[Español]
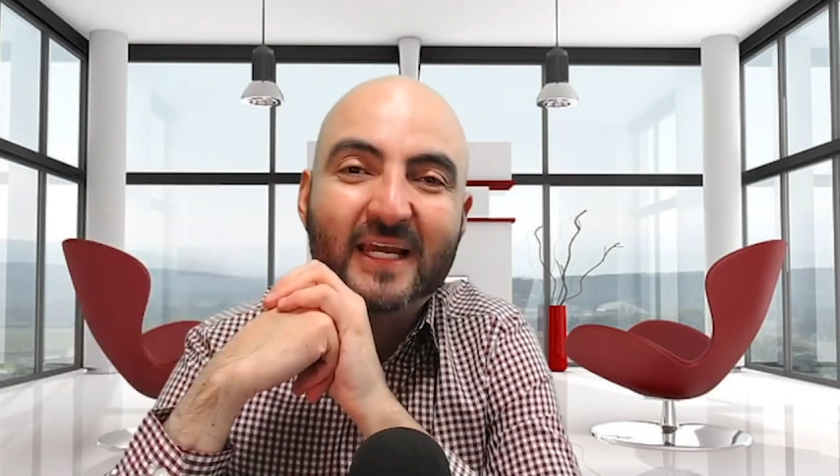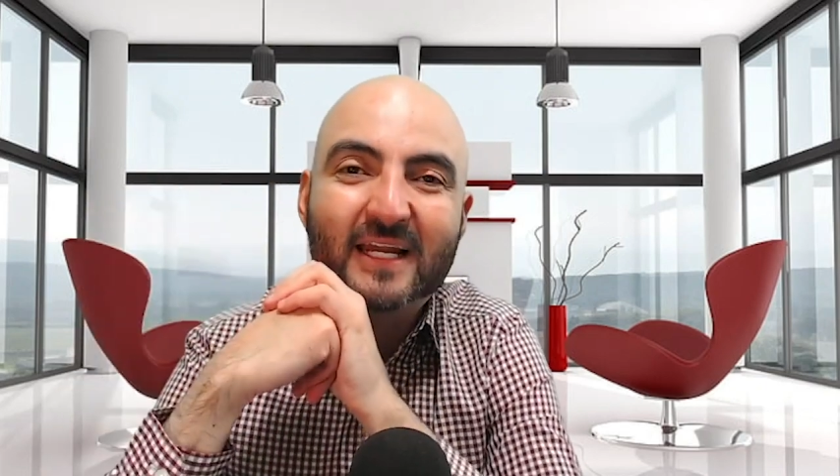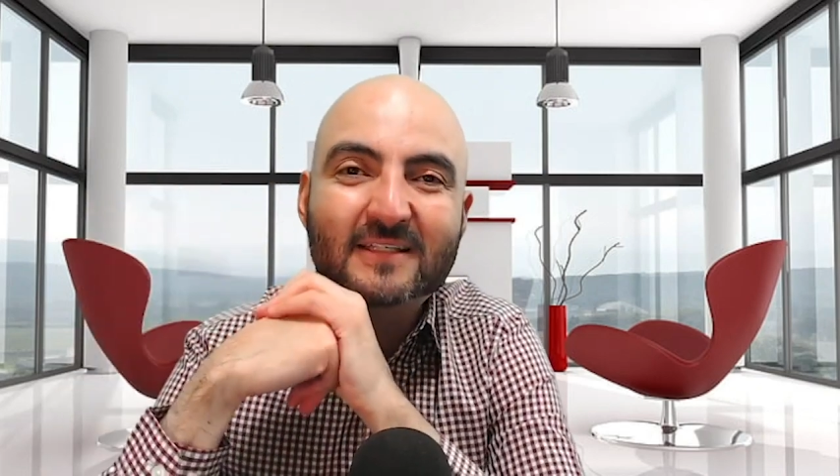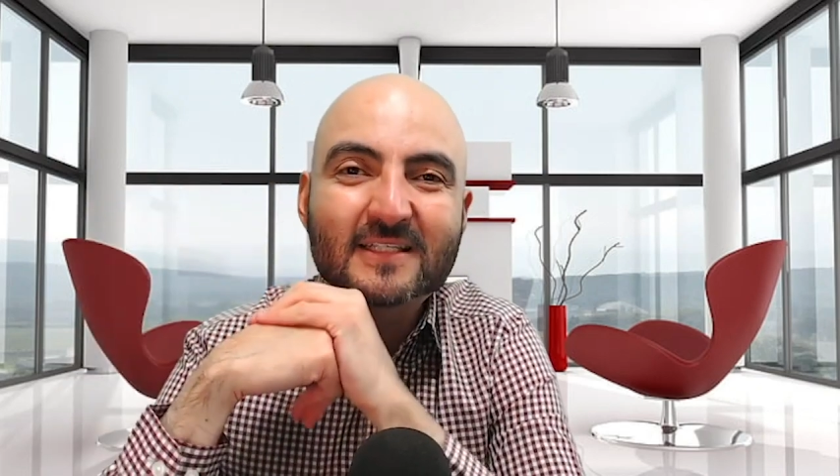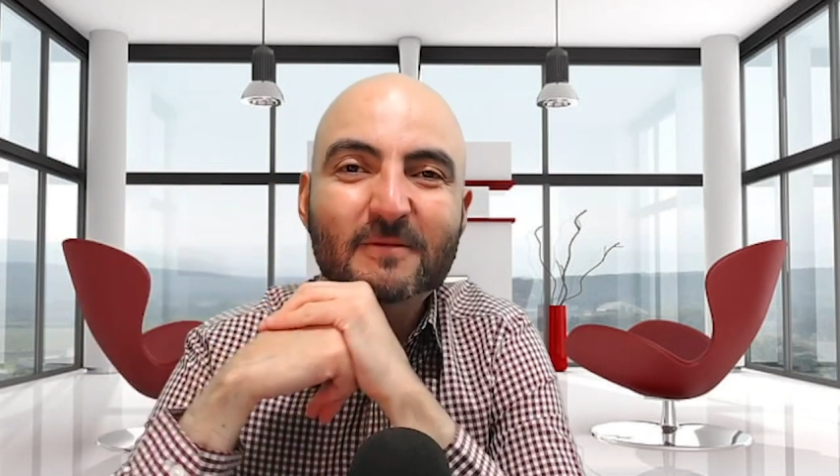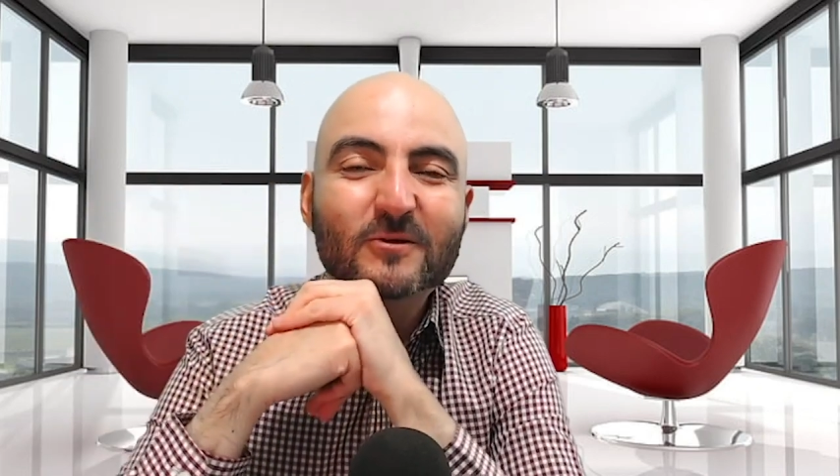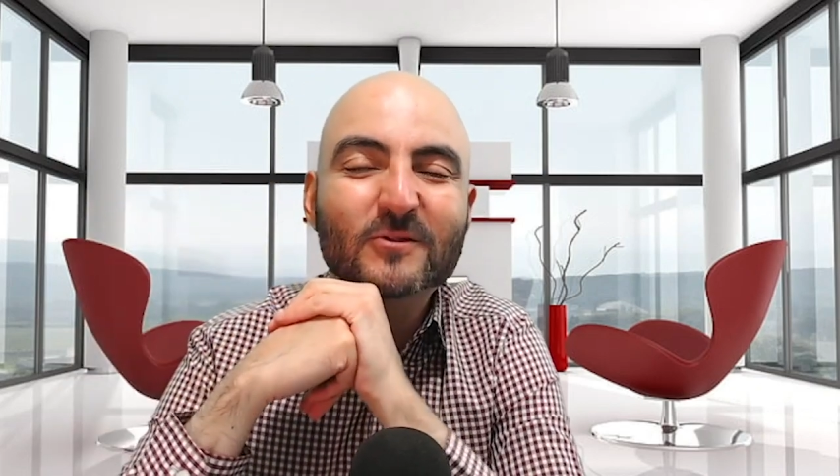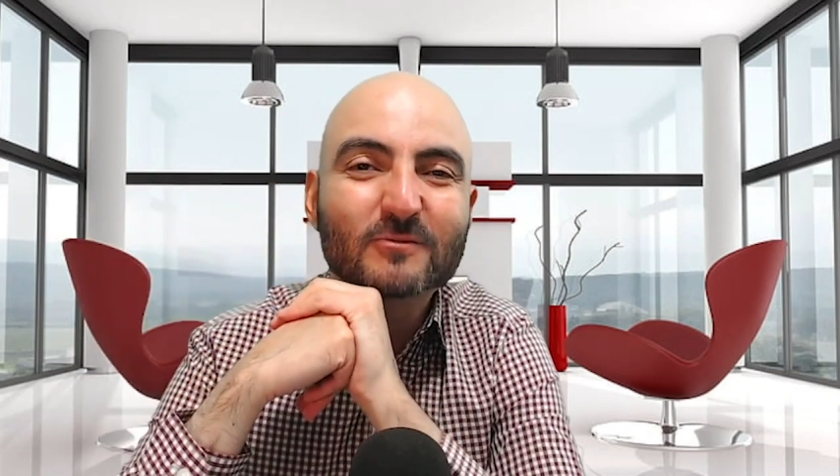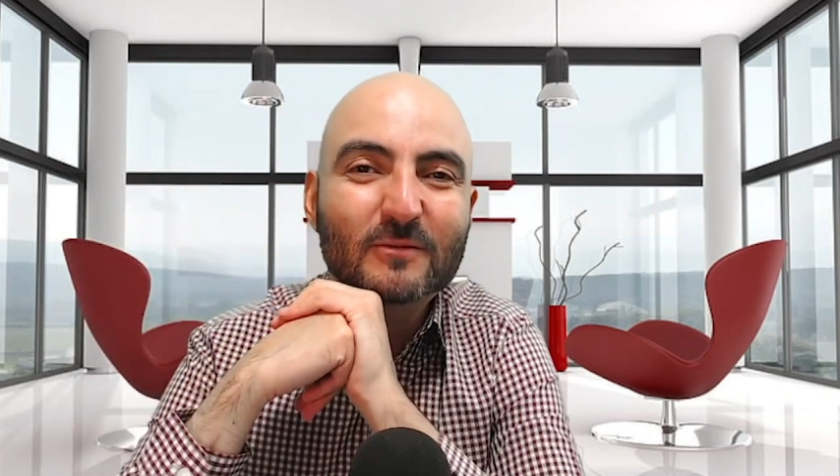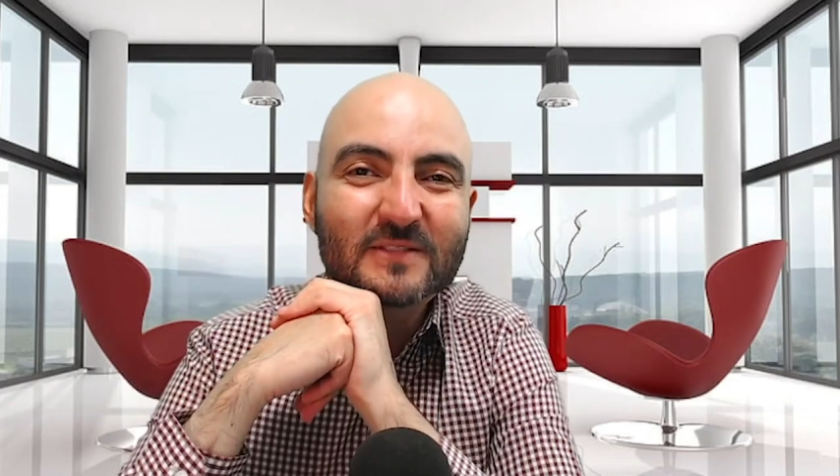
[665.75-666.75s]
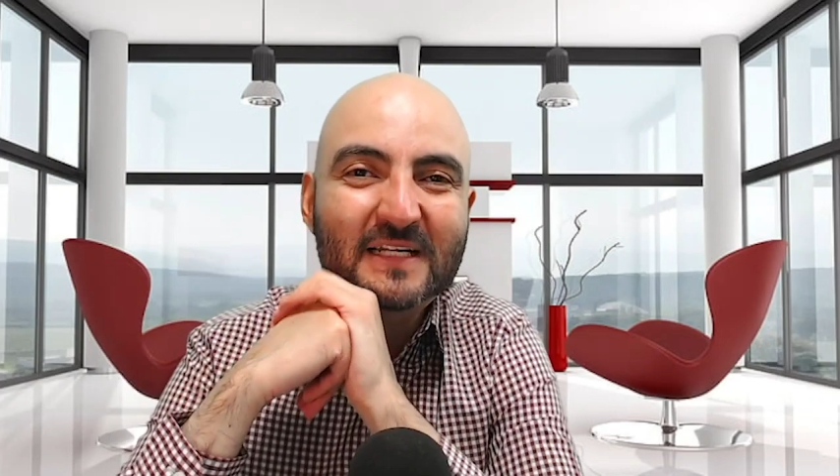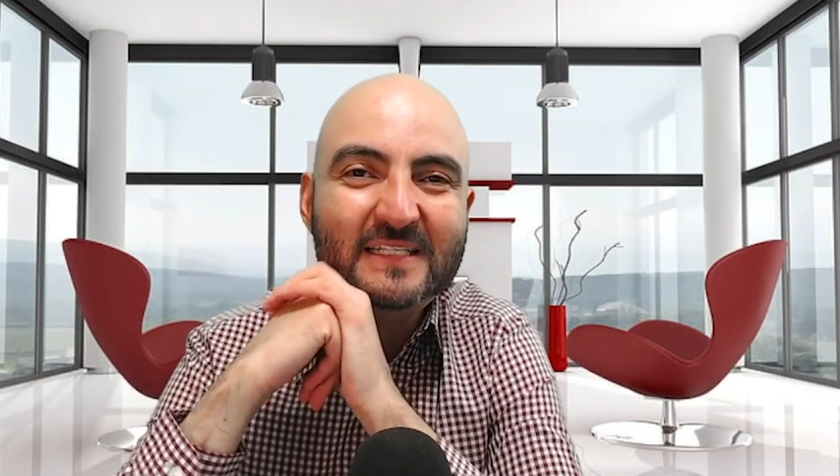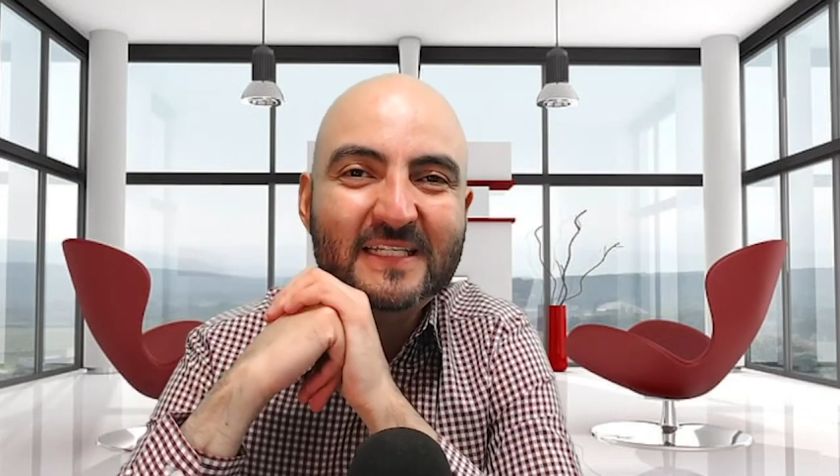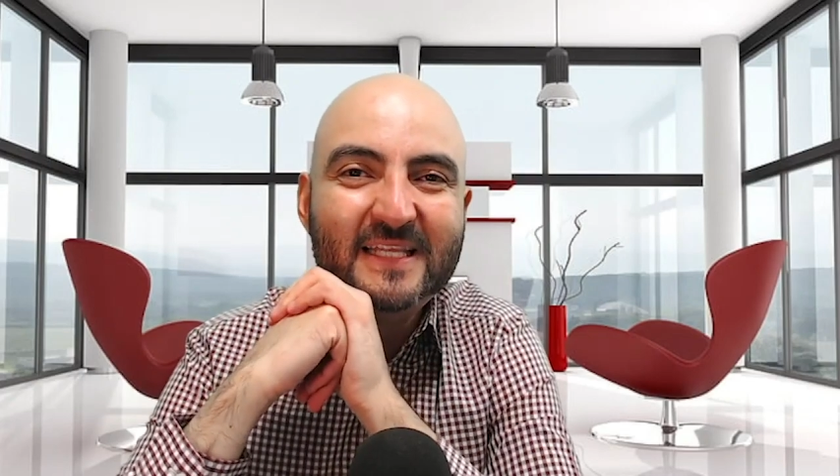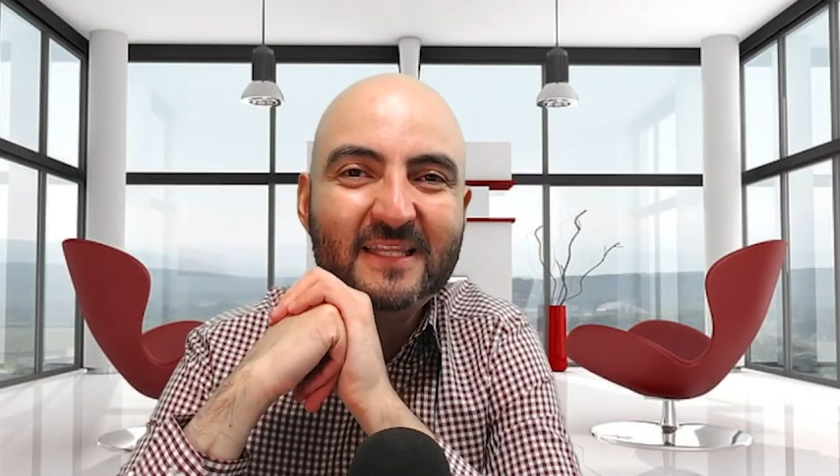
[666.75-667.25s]
Gracias amigos, nos vemos en
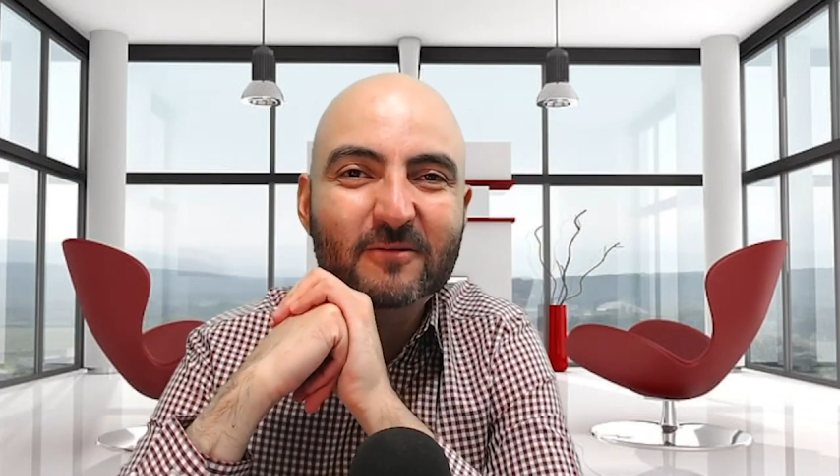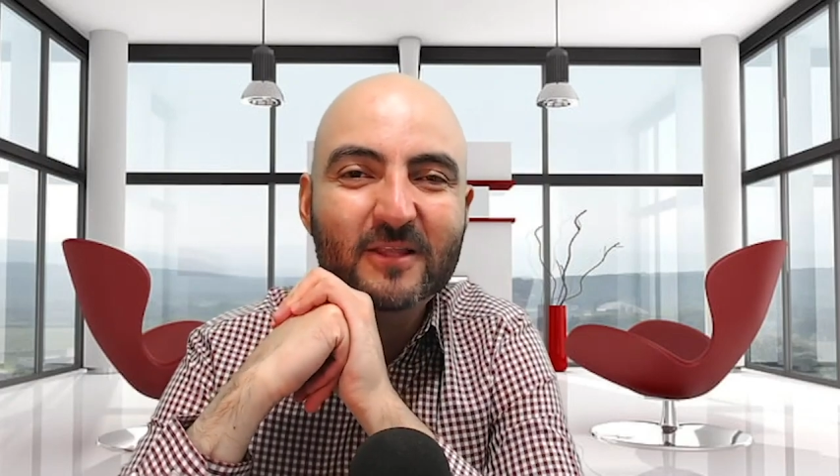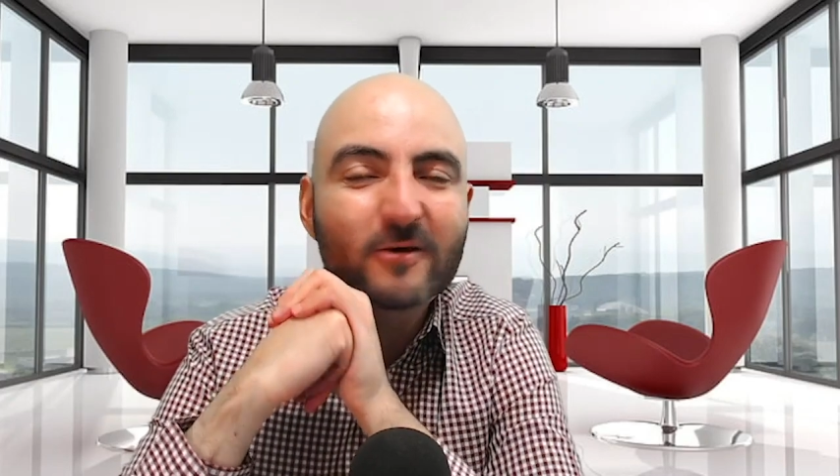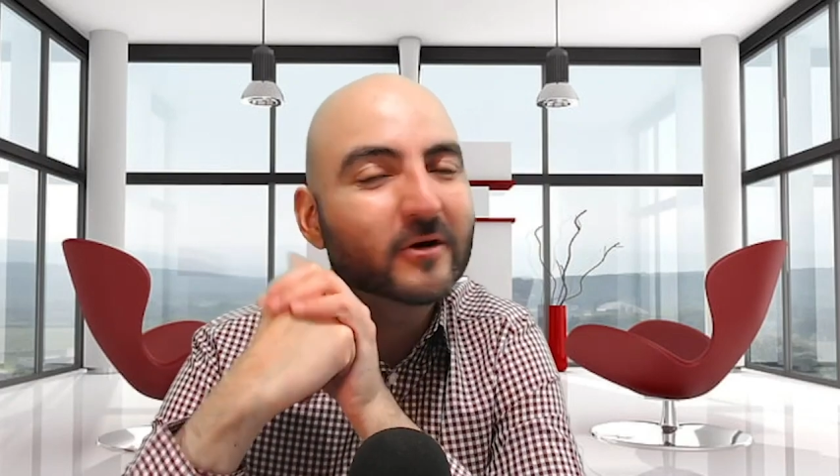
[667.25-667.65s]
el siguiente video.